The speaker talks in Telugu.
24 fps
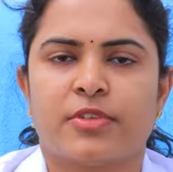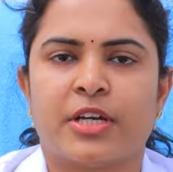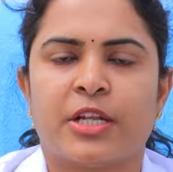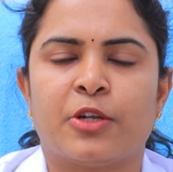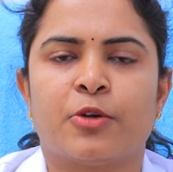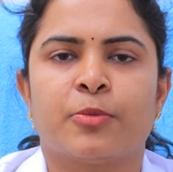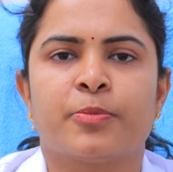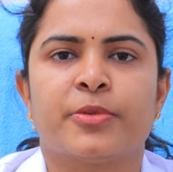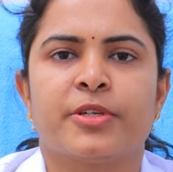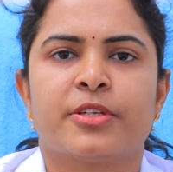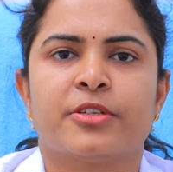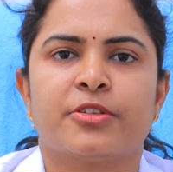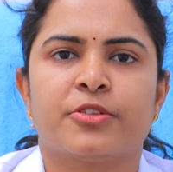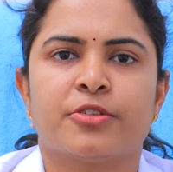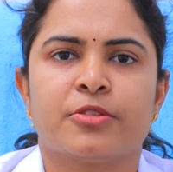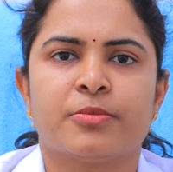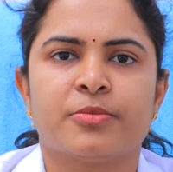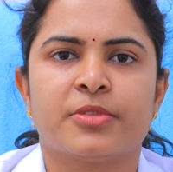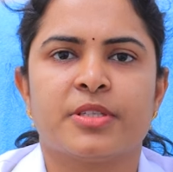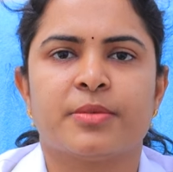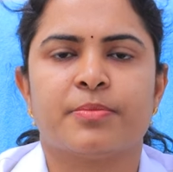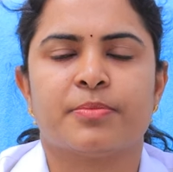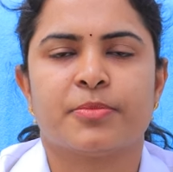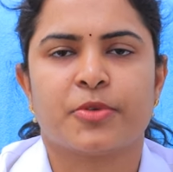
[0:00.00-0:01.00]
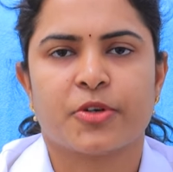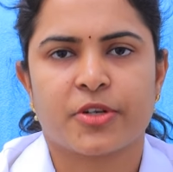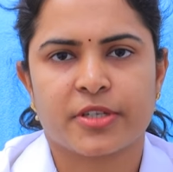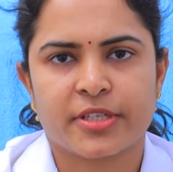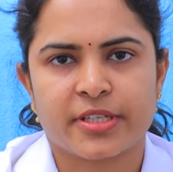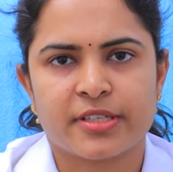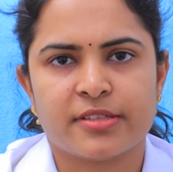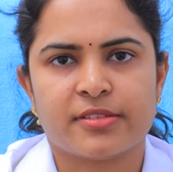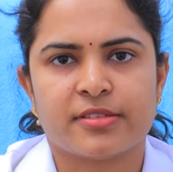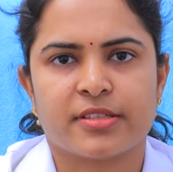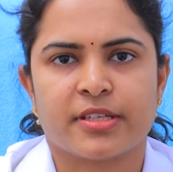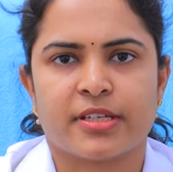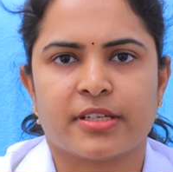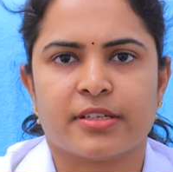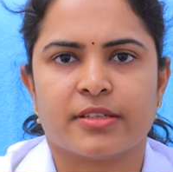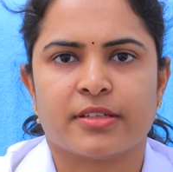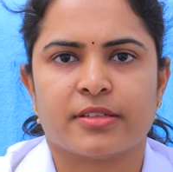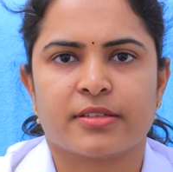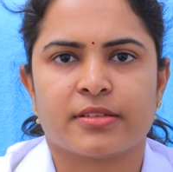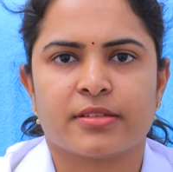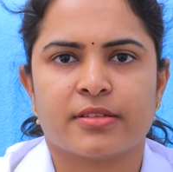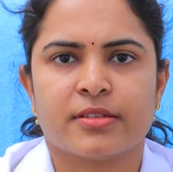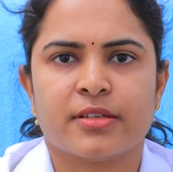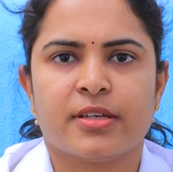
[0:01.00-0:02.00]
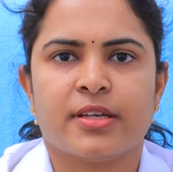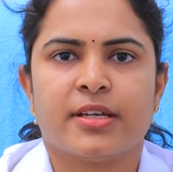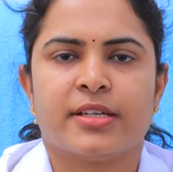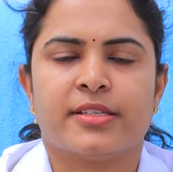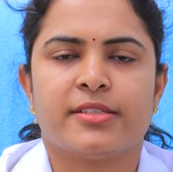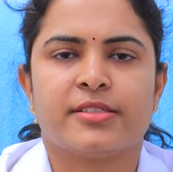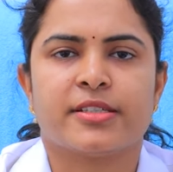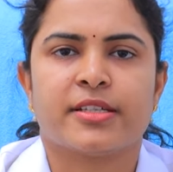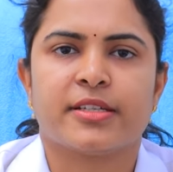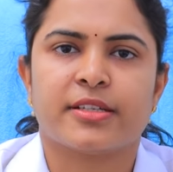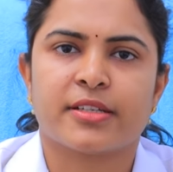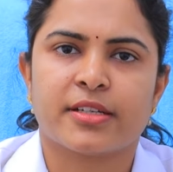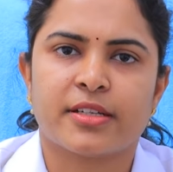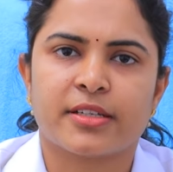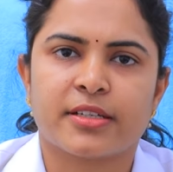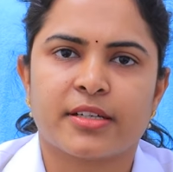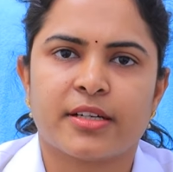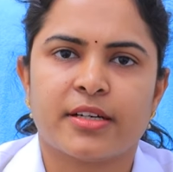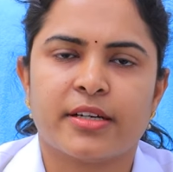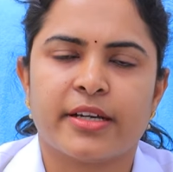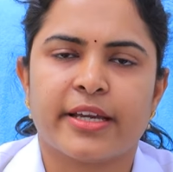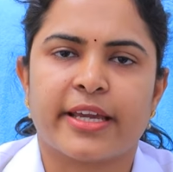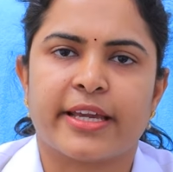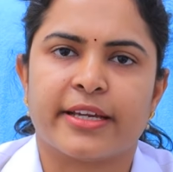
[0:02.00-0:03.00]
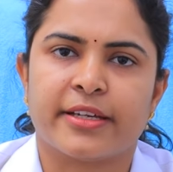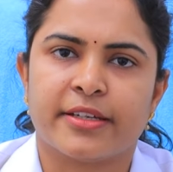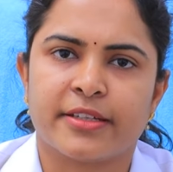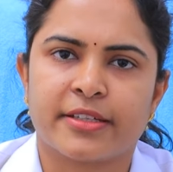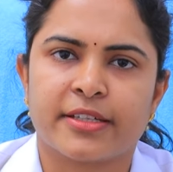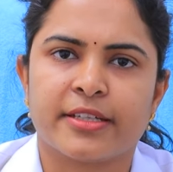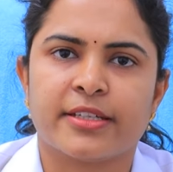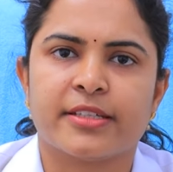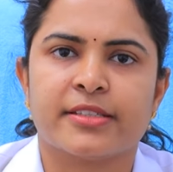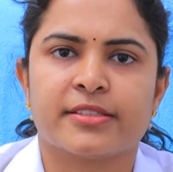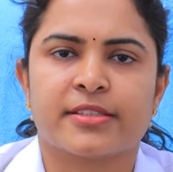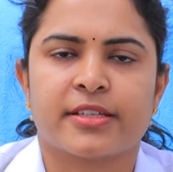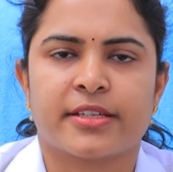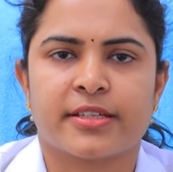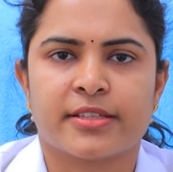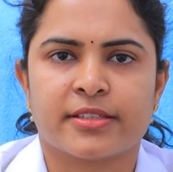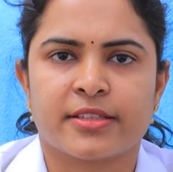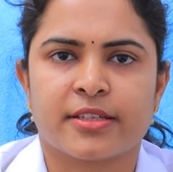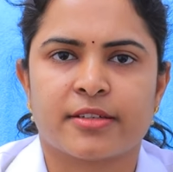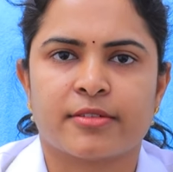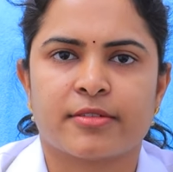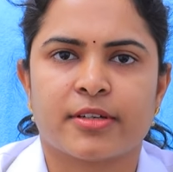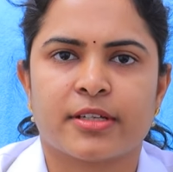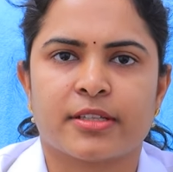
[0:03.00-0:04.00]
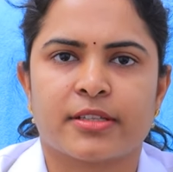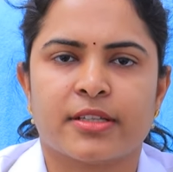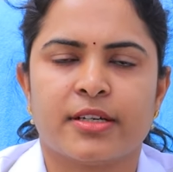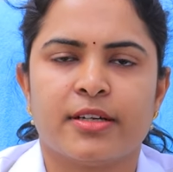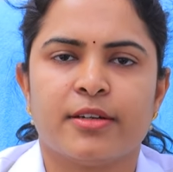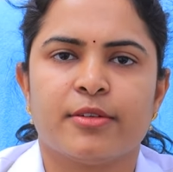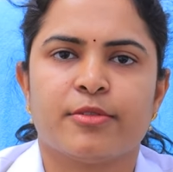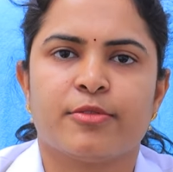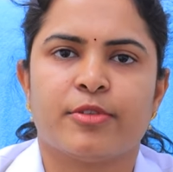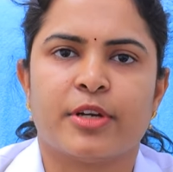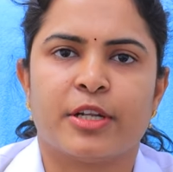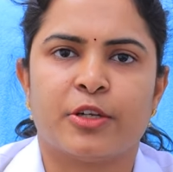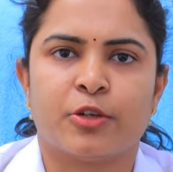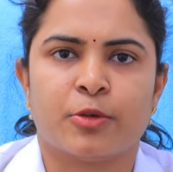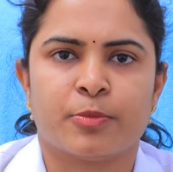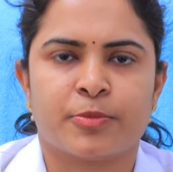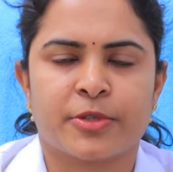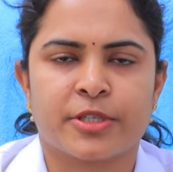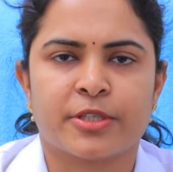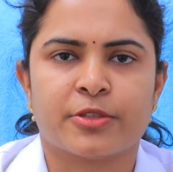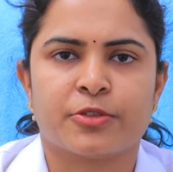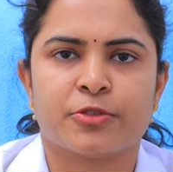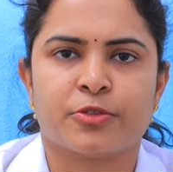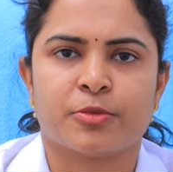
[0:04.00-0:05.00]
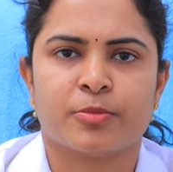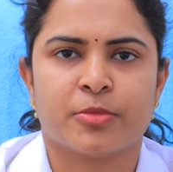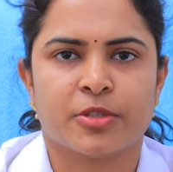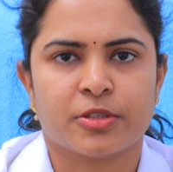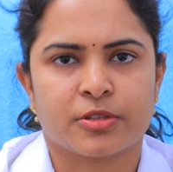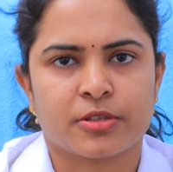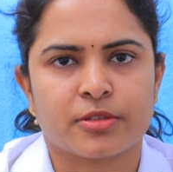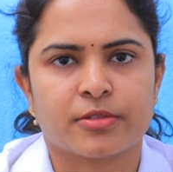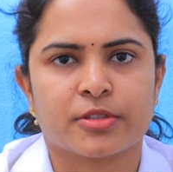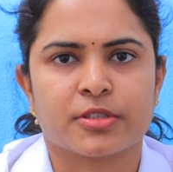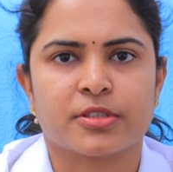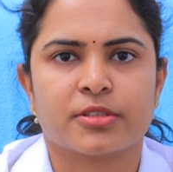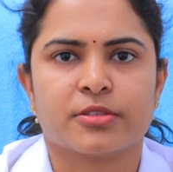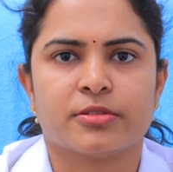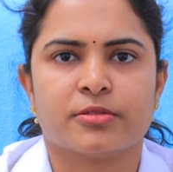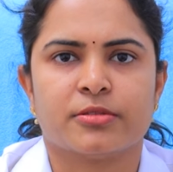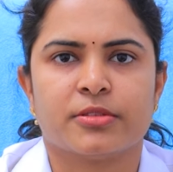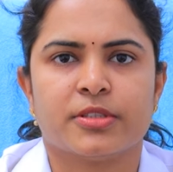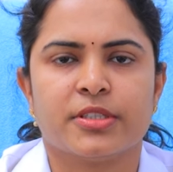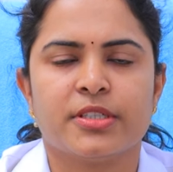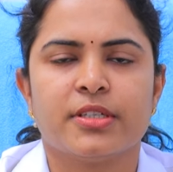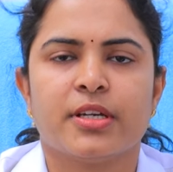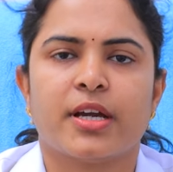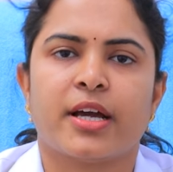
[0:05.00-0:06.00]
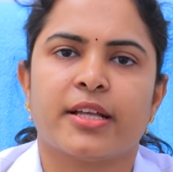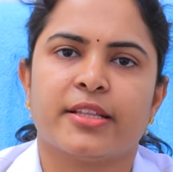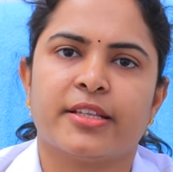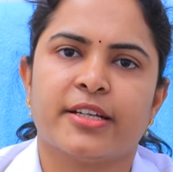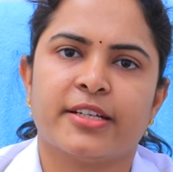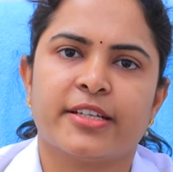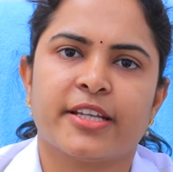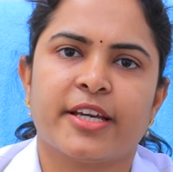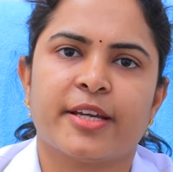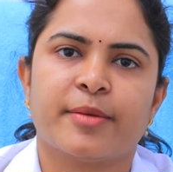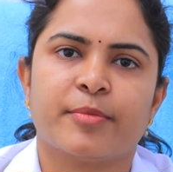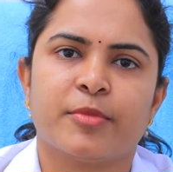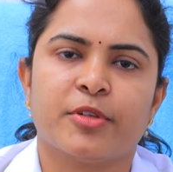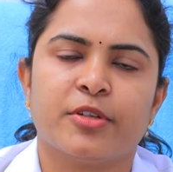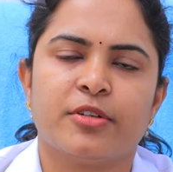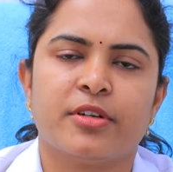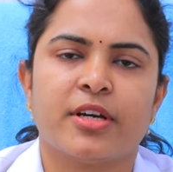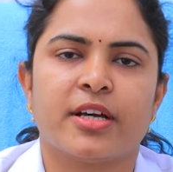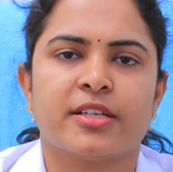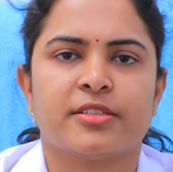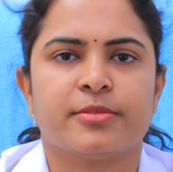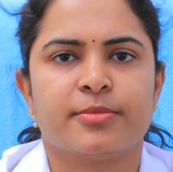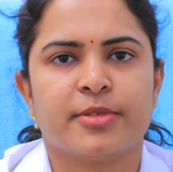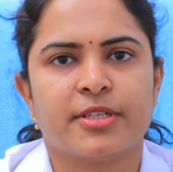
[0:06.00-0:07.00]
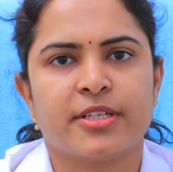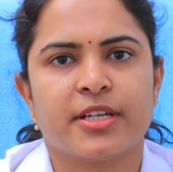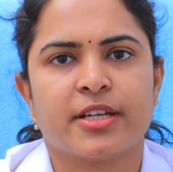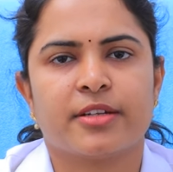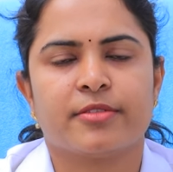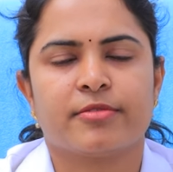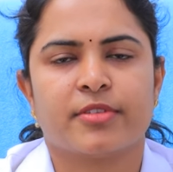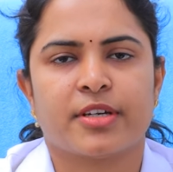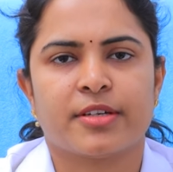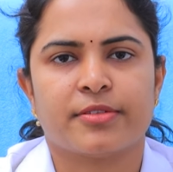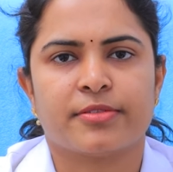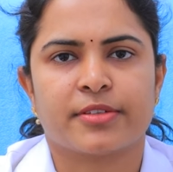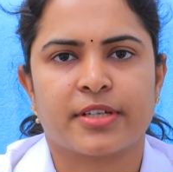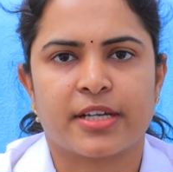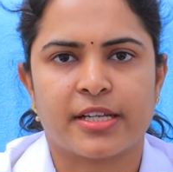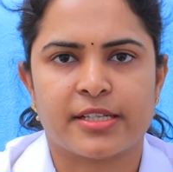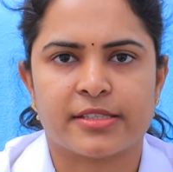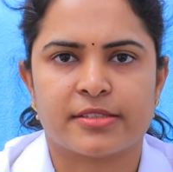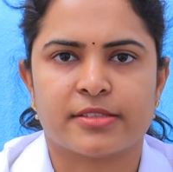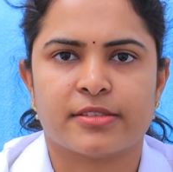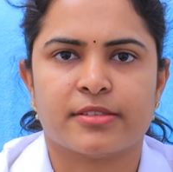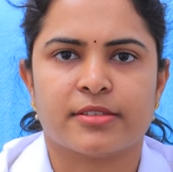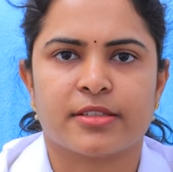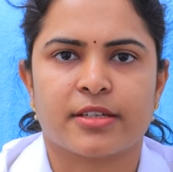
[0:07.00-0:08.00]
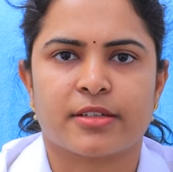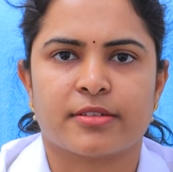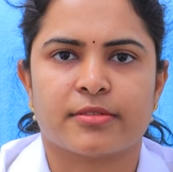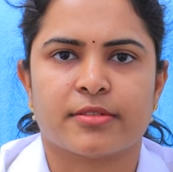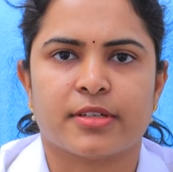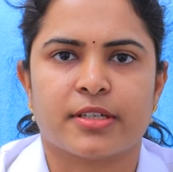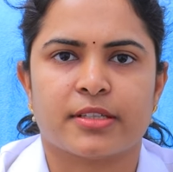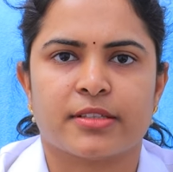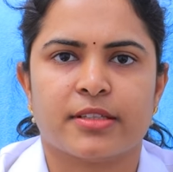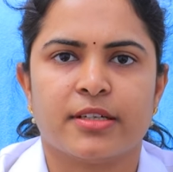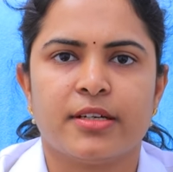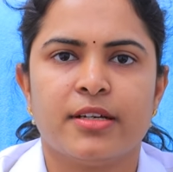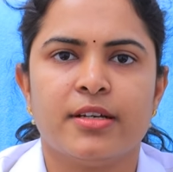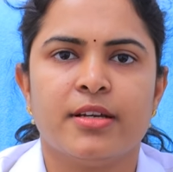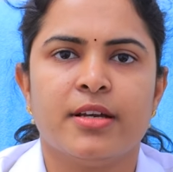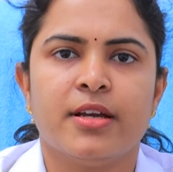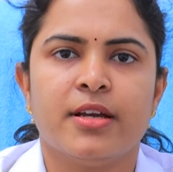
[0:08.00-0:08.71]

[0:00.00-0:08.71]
ఫెలోపియన్ ట్యూబ్స్ ఇంపార్టెన్స్ ఏంటి జనరల్గా ఎగ్ రిలీజ్ అయిన తర్వాత ఫెలోపియన్ ట్యూబ్లోకి వస్తుంది అదే టైంలో హస్బెండ్ అండ్ వైఫ్ కలిసిన తర్వాత